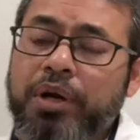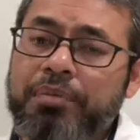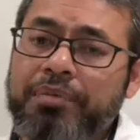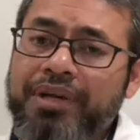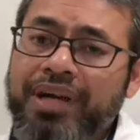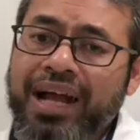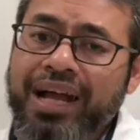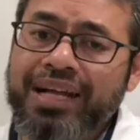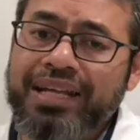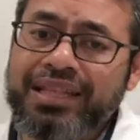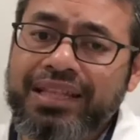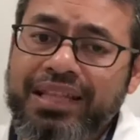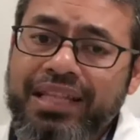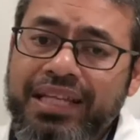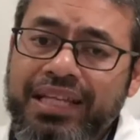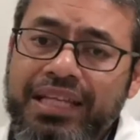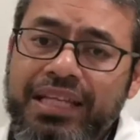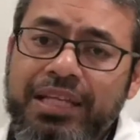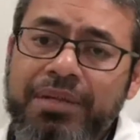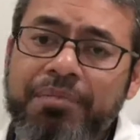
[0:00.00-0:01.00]
আপনার আগের
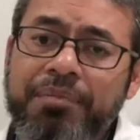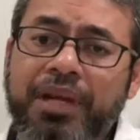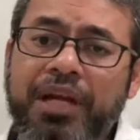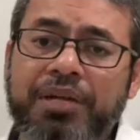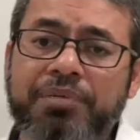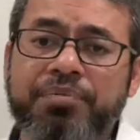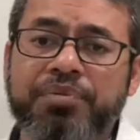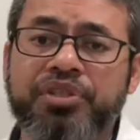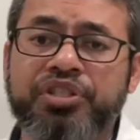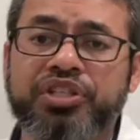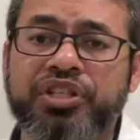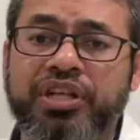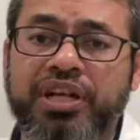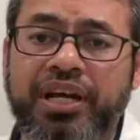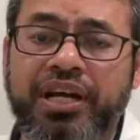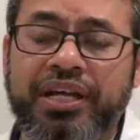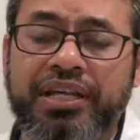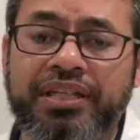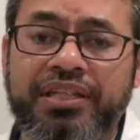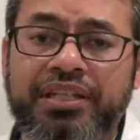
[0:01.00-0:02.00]
থেকেই ব্লাড প্রেশার
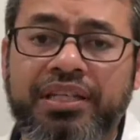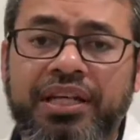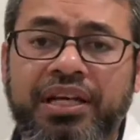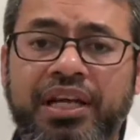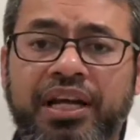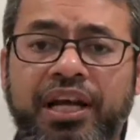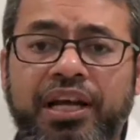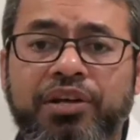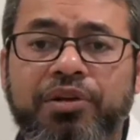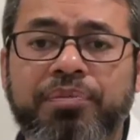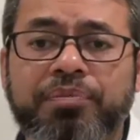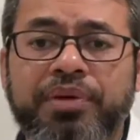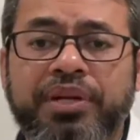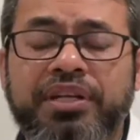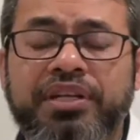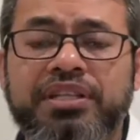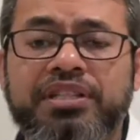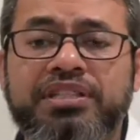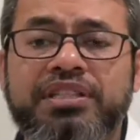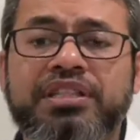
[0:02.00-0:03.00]
হাই এখন
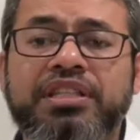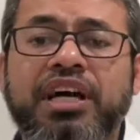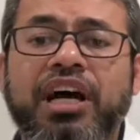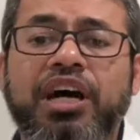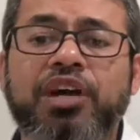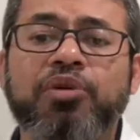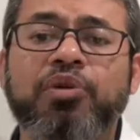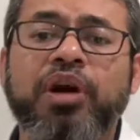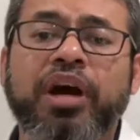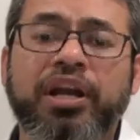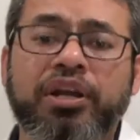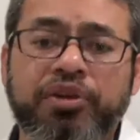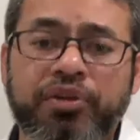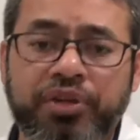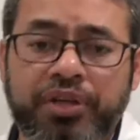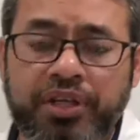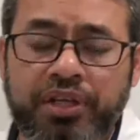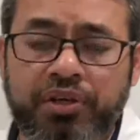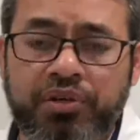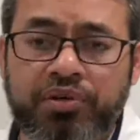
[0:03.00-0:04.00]
প্রেগনেন্সিতে আরও হাই
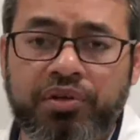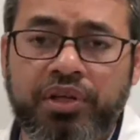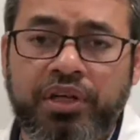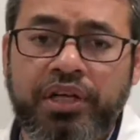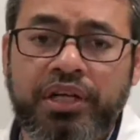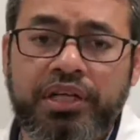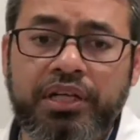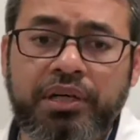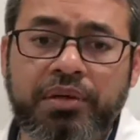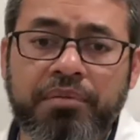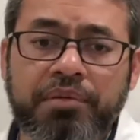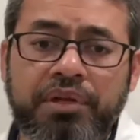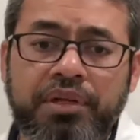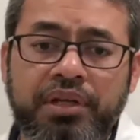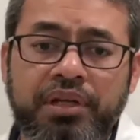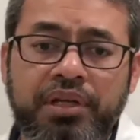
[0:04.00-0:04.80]
হয়ে গেল এটাকে বলা হয়